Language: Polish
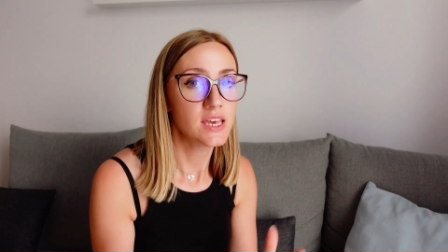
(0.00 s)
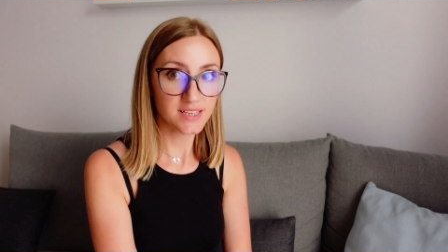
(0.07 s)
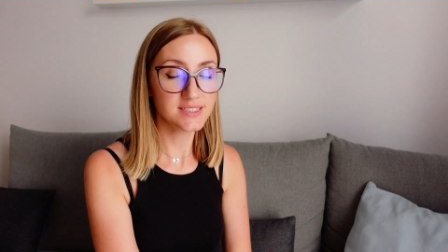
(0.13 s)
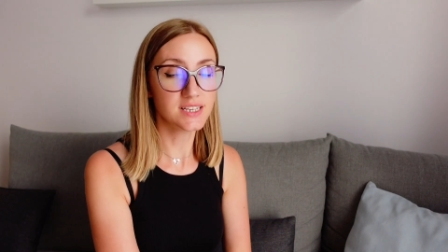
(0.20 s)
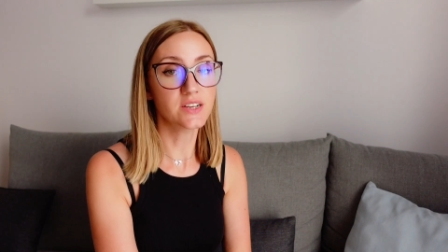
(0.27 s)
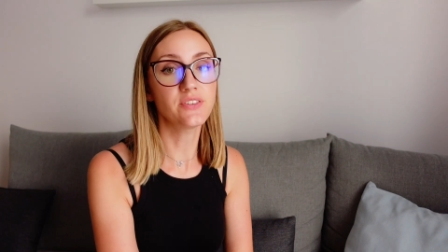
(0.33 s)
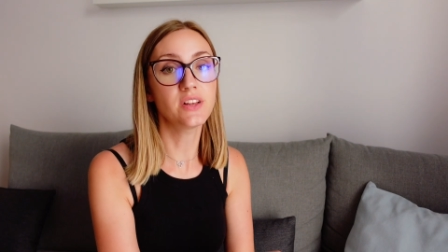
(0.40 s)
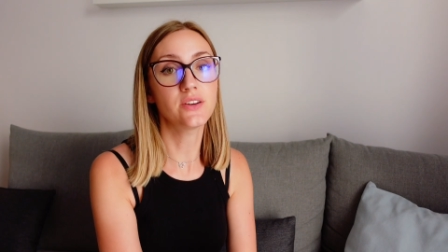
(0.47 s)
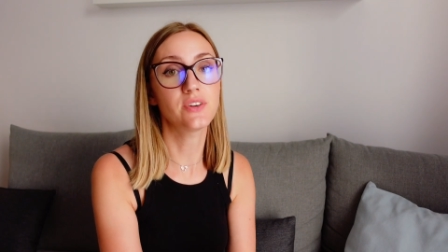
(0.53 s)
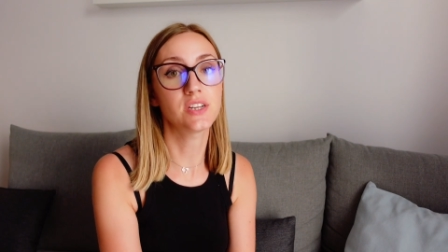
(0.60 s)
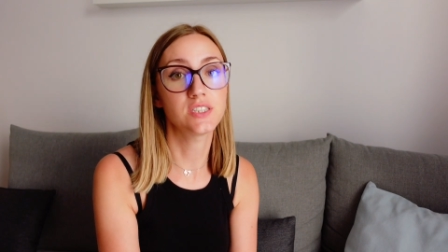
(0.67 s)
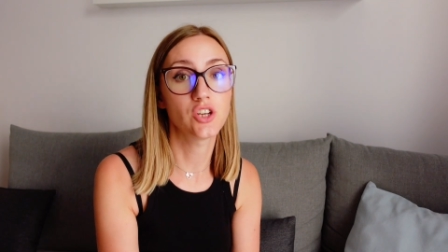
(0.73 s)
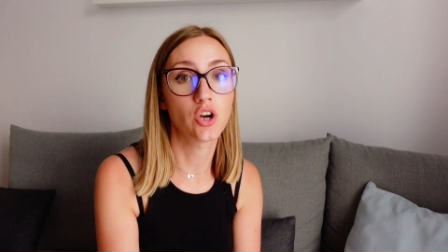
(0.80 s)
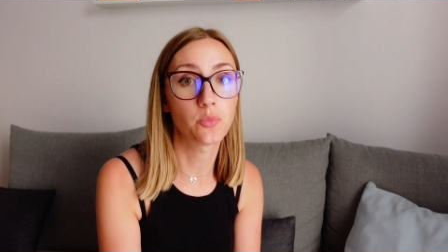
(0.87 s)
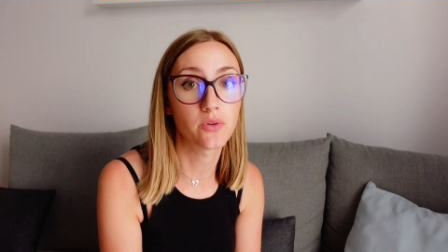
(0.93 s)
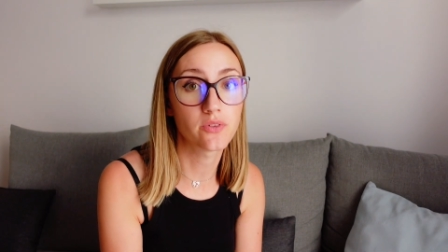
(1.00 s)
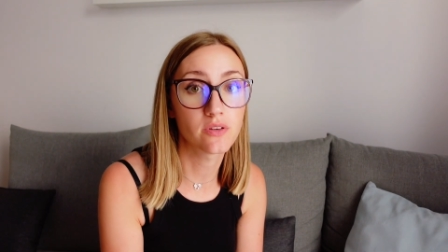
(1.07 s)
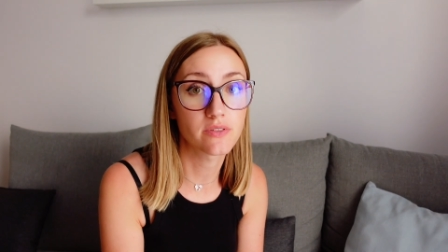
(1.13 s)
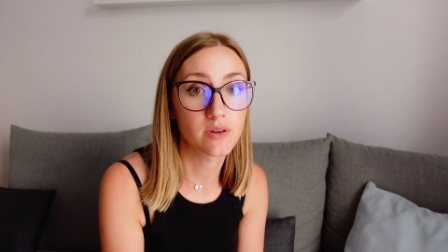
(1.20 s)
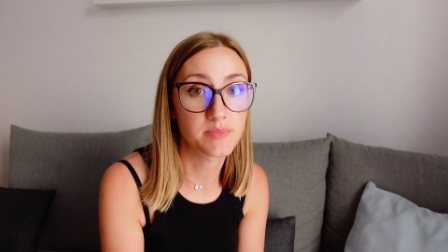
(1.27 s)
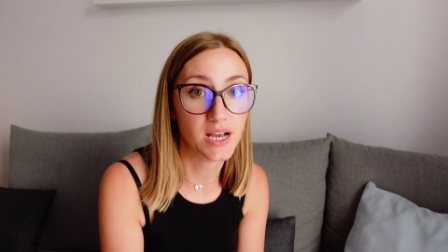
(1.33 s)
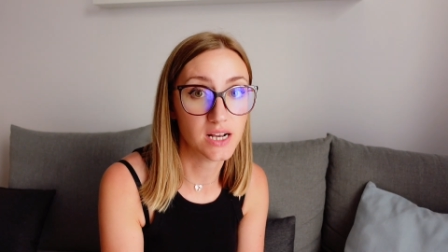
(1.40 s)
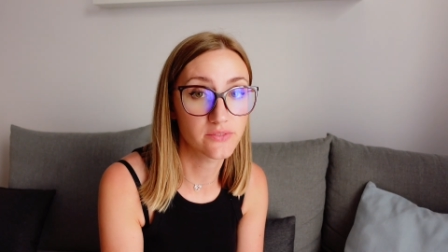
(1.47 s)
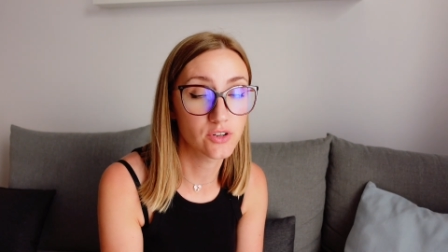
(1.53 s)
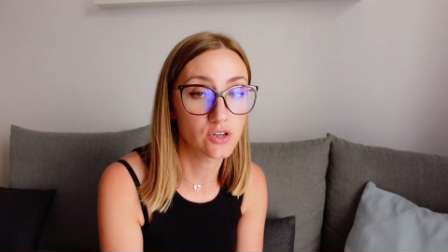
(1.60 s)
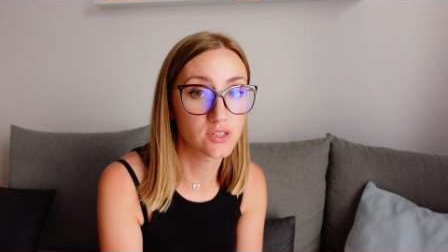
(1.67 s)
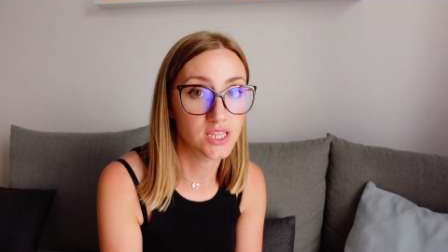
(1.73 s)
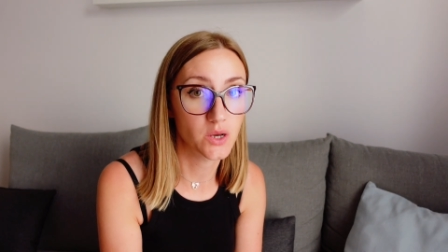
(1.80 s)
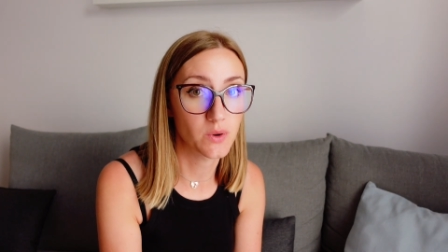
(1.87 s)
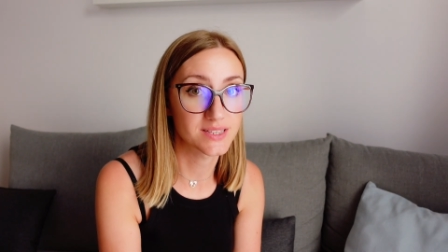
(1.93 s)
i za chwilę właśnie opowiem Wam jak
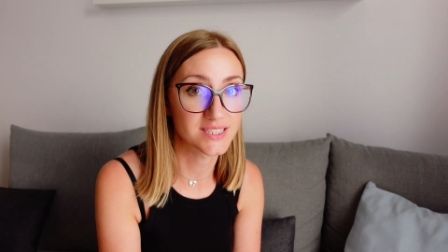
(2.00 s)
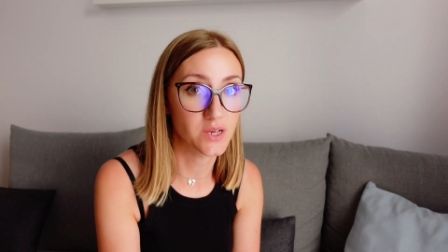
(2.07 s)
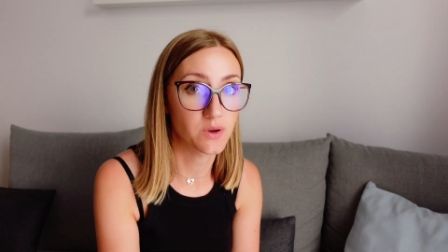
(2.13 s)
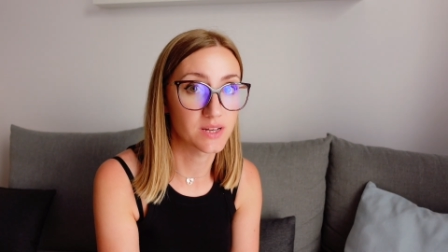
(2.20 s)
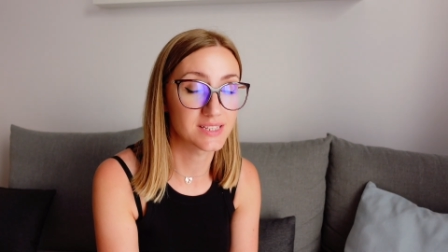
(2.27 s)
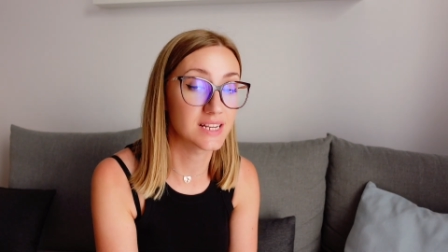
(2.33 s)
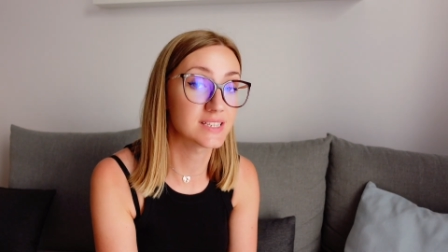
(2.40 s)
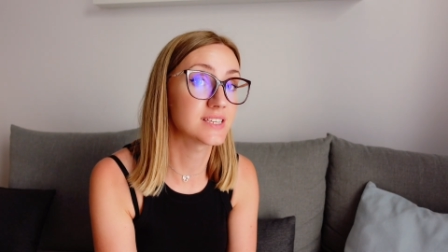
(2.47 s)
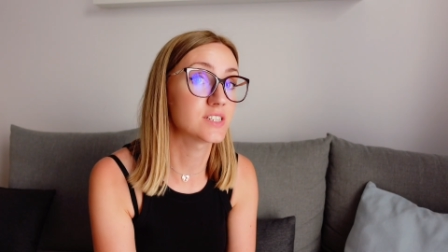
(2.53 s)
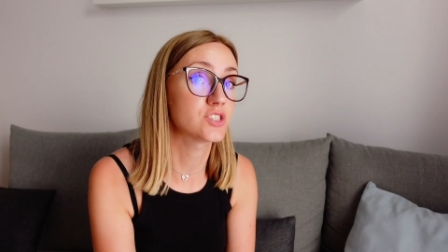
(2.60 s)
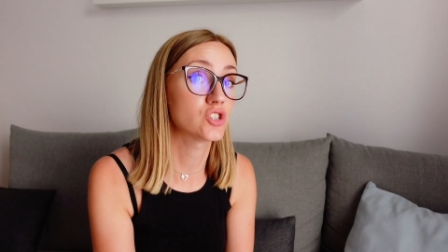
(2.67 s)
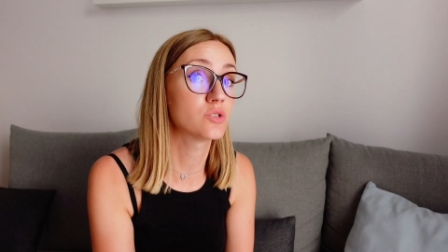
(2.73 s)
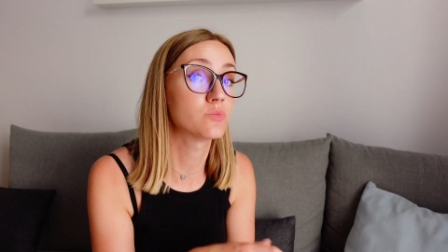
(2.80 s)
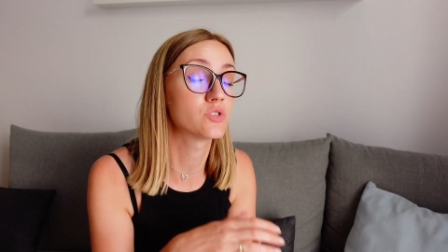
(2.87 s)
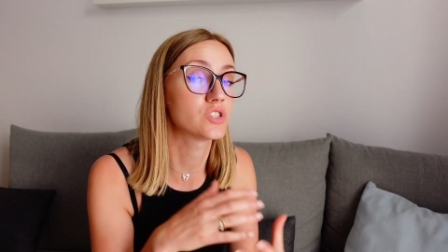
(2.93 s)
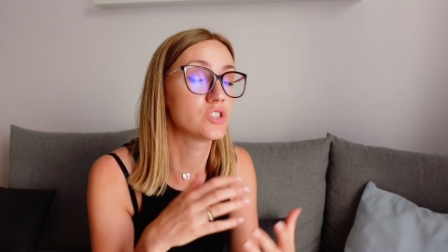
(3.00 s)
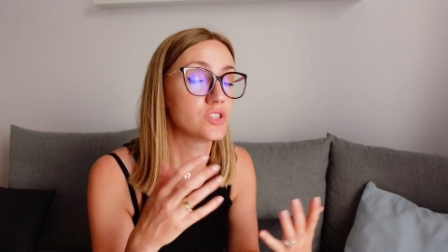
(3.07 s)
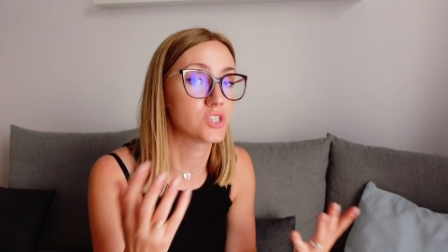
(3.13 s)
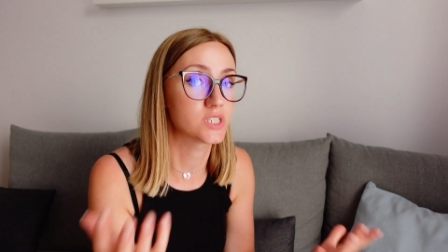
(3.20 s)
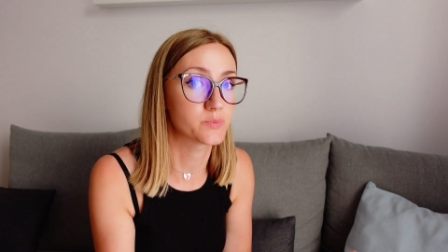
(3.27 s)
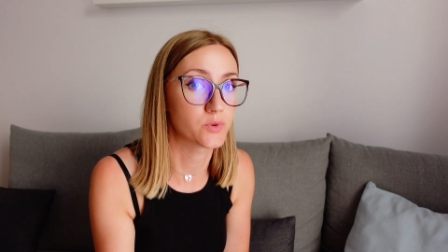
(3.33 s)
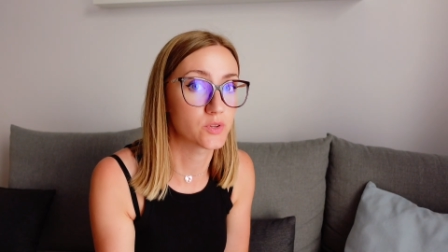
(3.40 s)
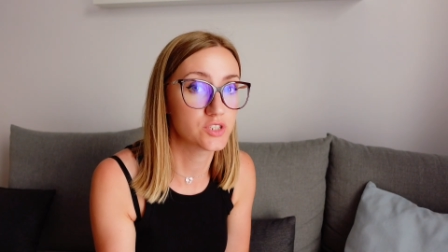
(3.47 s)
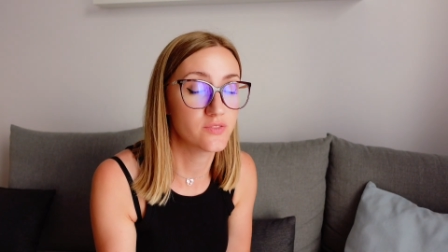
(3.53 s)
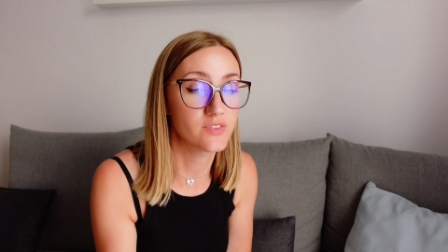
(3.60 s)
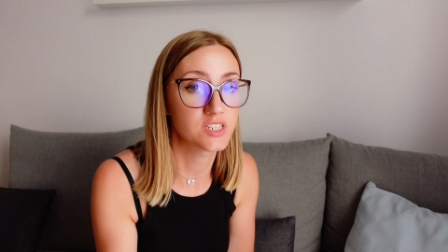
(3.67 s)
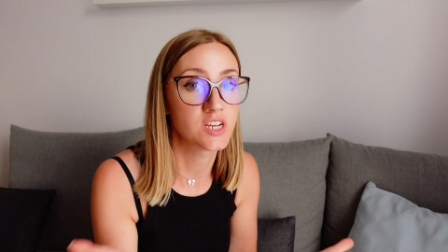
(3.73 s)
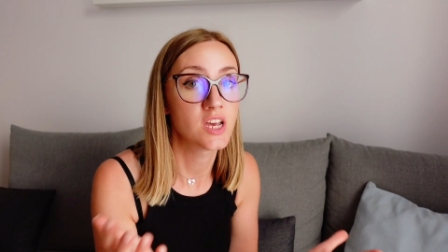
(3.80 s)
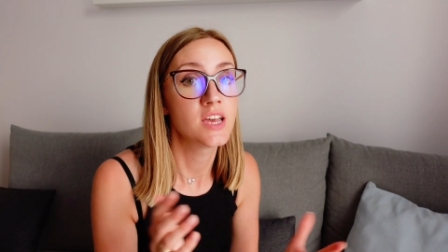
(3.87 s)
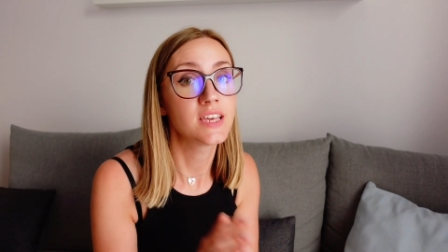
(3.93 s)
wyglądała cała trasa, czego możecie się
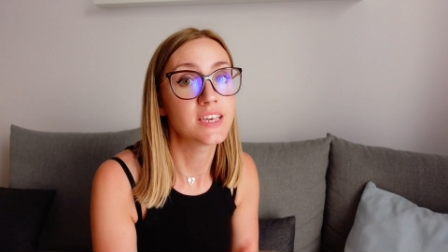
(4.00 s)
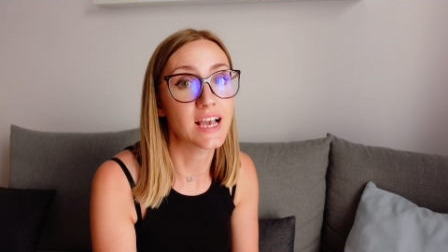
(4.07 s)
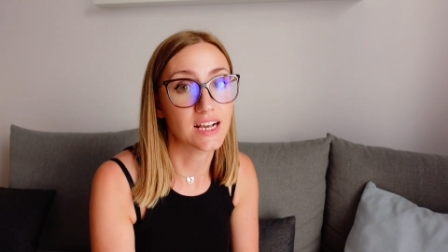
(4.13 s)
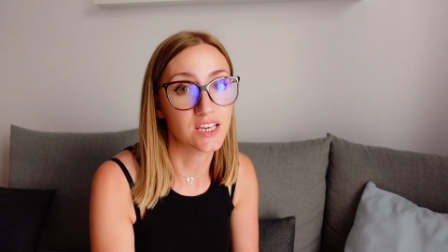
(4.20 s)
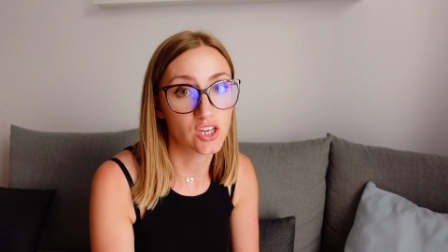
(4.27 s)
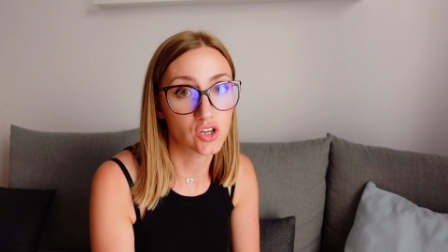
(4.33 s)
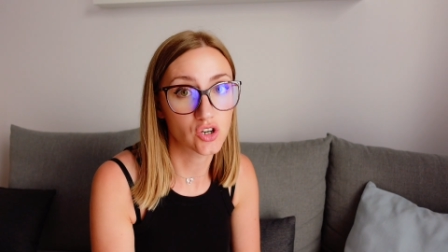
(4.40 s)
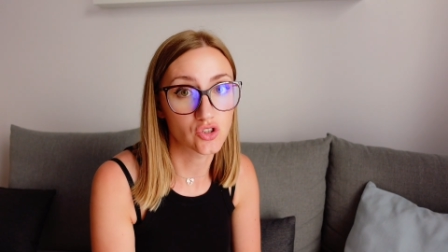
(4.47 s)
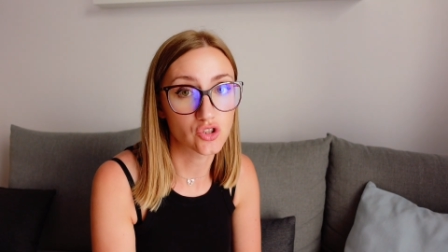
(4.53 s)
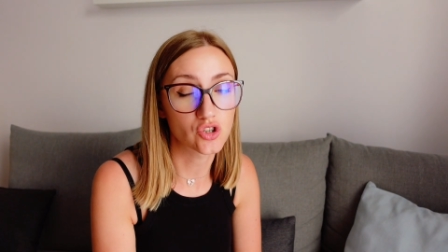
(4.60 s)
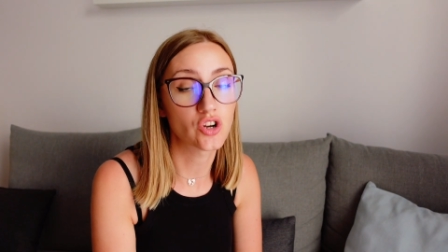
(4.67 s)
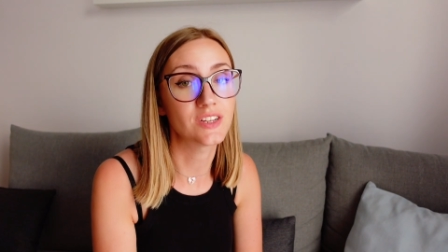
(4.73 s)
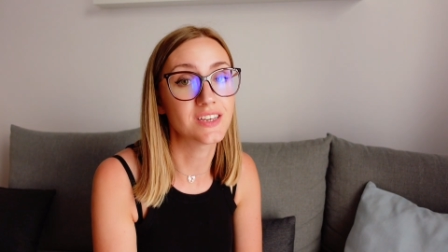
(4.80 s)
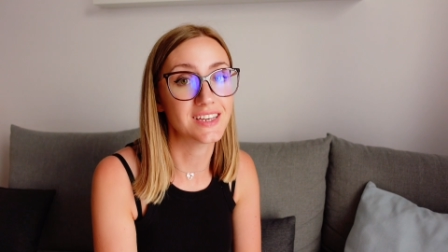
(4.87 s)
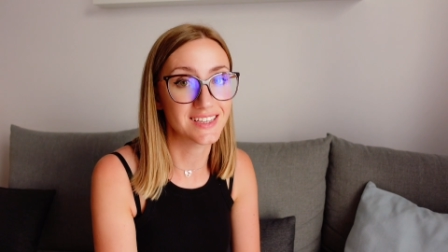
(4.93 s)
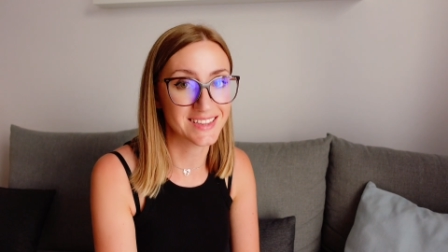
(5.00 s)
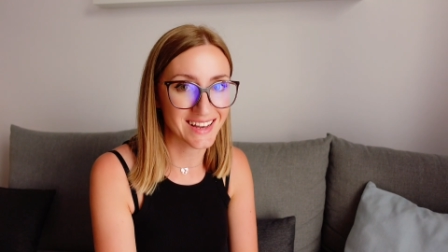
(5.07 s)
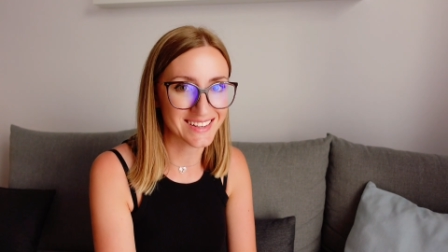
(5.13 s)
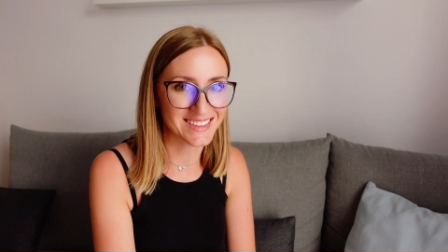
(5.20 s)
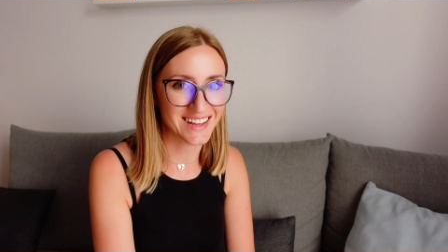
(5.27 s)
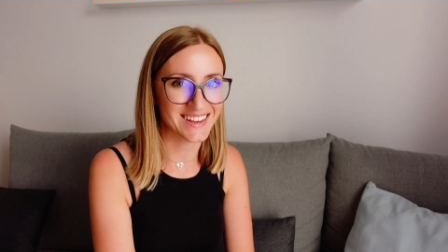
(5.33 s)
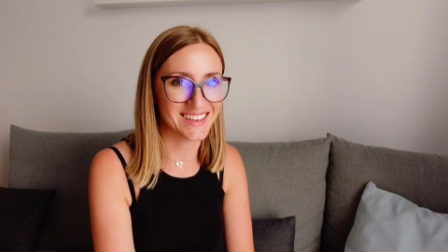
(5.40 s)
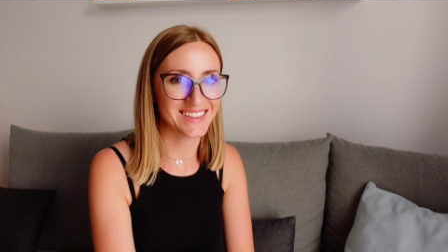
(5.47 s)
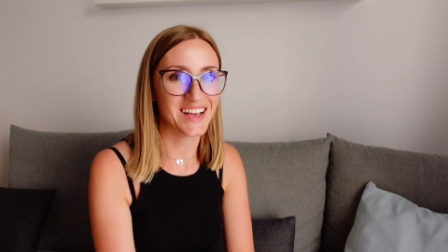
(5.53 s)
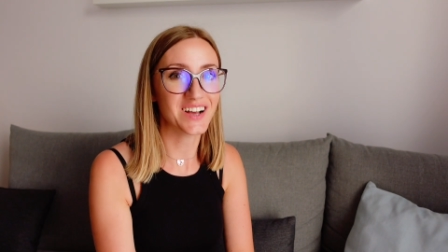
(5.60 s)
spodziewać, jakich kontroli i tak dalej.